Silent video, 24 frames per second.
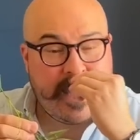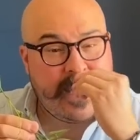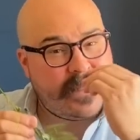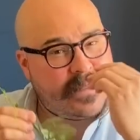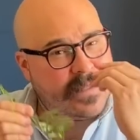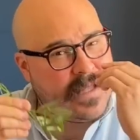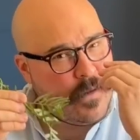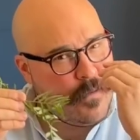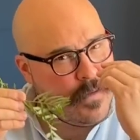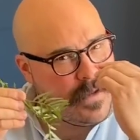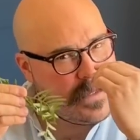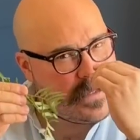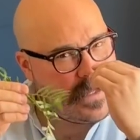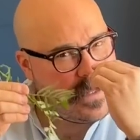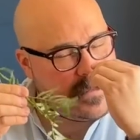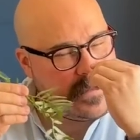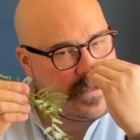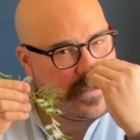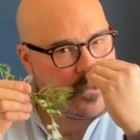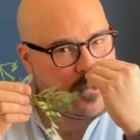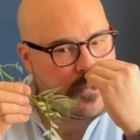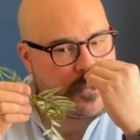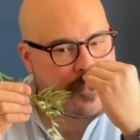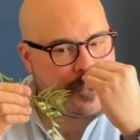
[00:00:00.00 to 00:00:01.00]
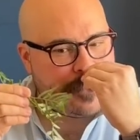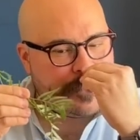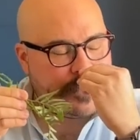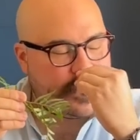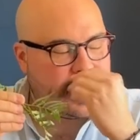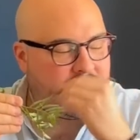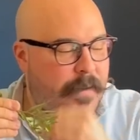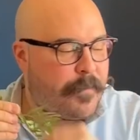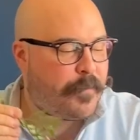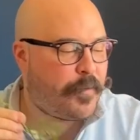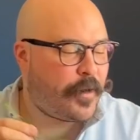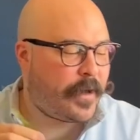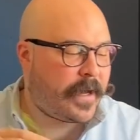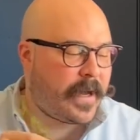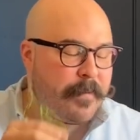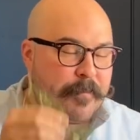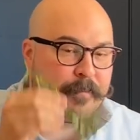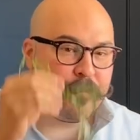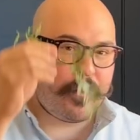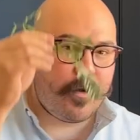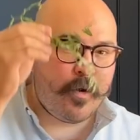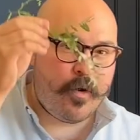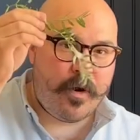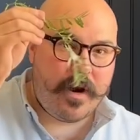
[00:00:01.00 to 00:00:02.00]
Tengo entendido que por
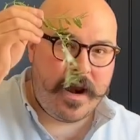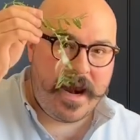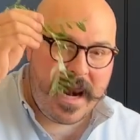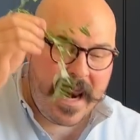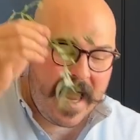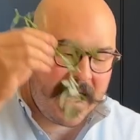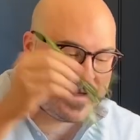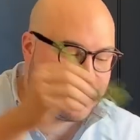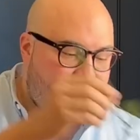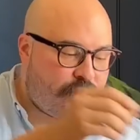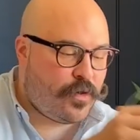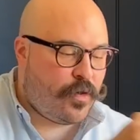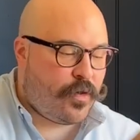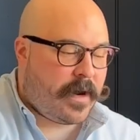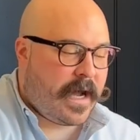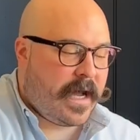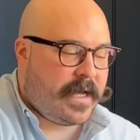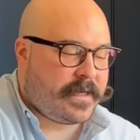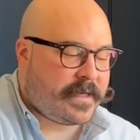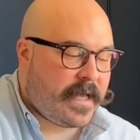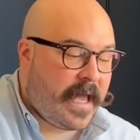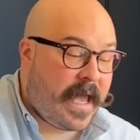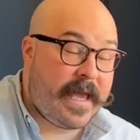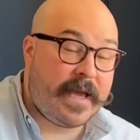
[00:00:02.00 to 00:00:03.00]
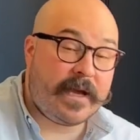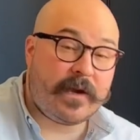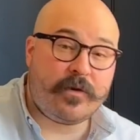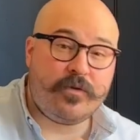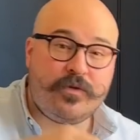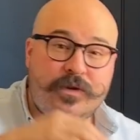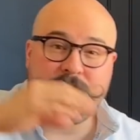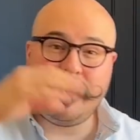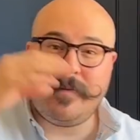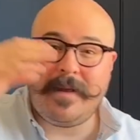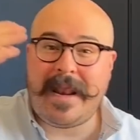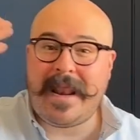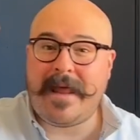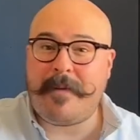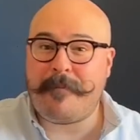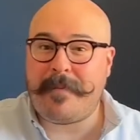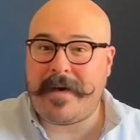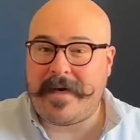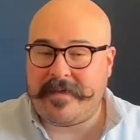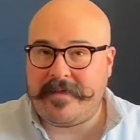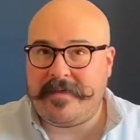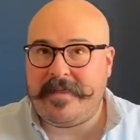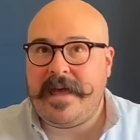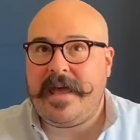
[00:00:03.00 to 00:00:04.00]
ejemplo las hojas e inclusive la
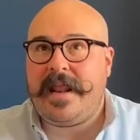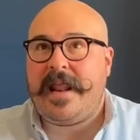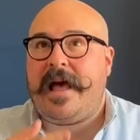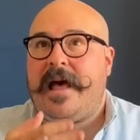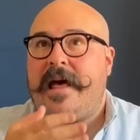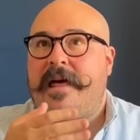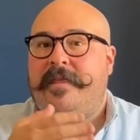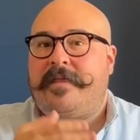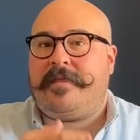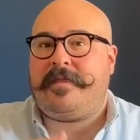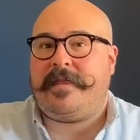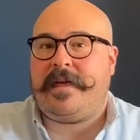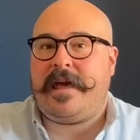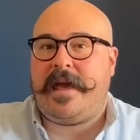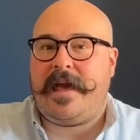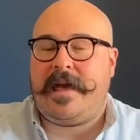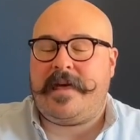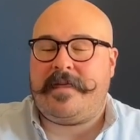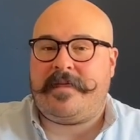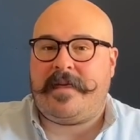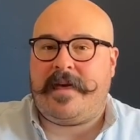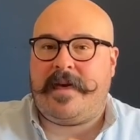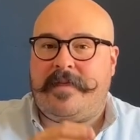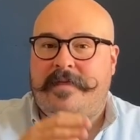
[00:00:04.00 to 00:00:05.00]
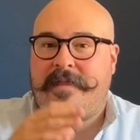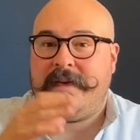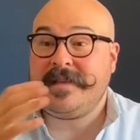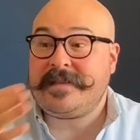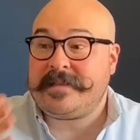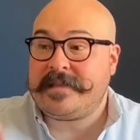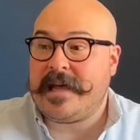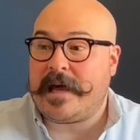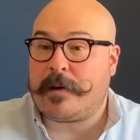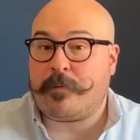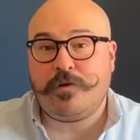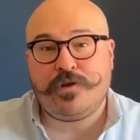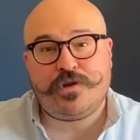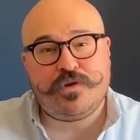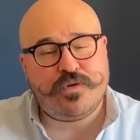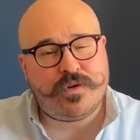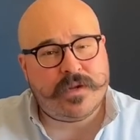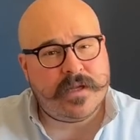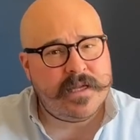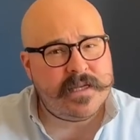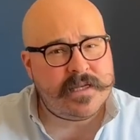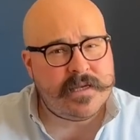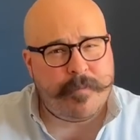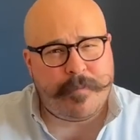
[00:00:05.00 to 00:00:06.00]
madera de, de, este árbol se
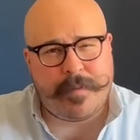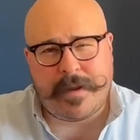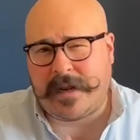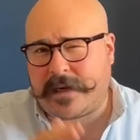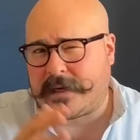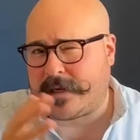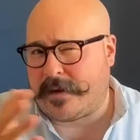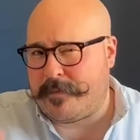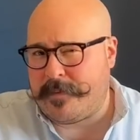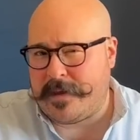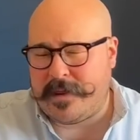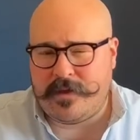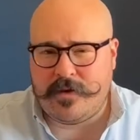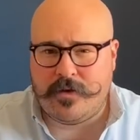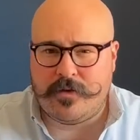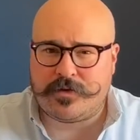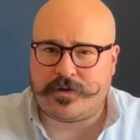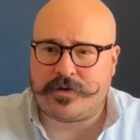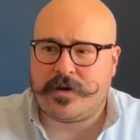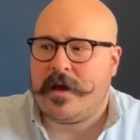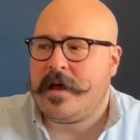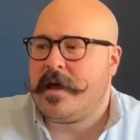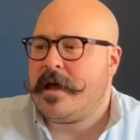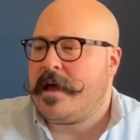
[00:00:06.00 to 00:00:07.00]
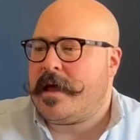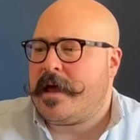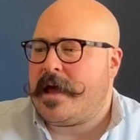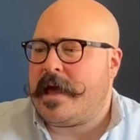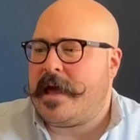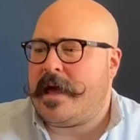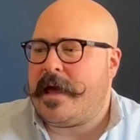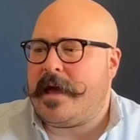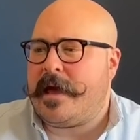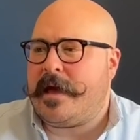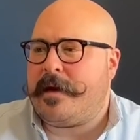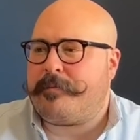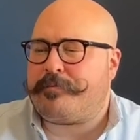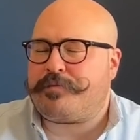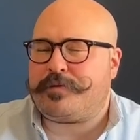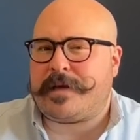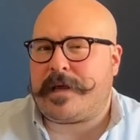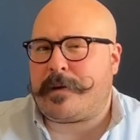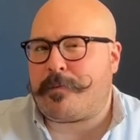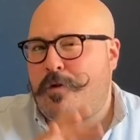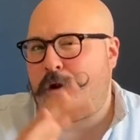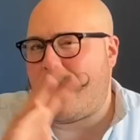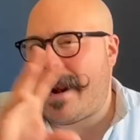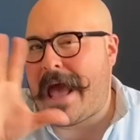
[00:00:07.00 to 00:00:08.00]
utiliza para remedios eh, pues,
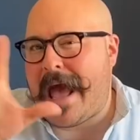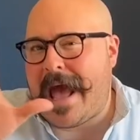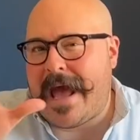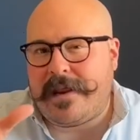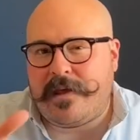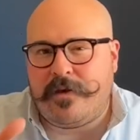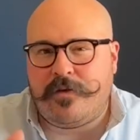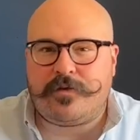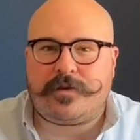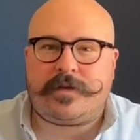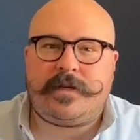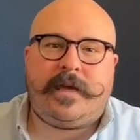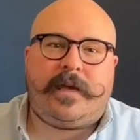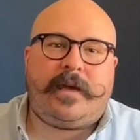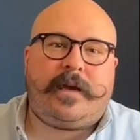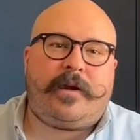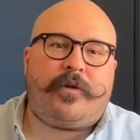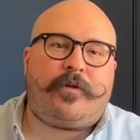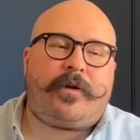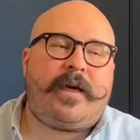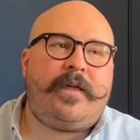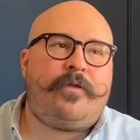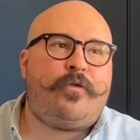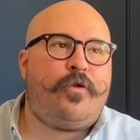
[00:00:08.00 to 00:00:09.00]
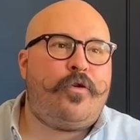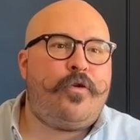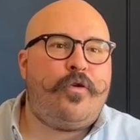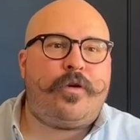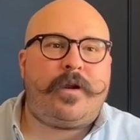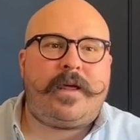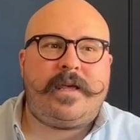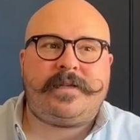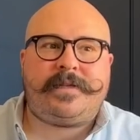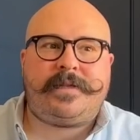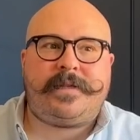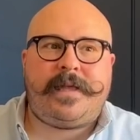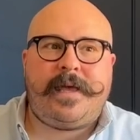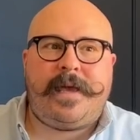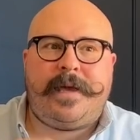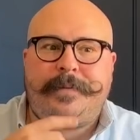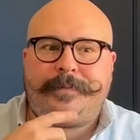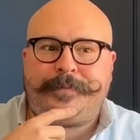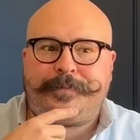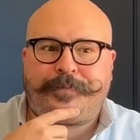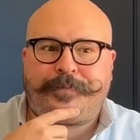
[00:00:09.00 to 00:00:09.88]
herbolarios y creo que dolor este,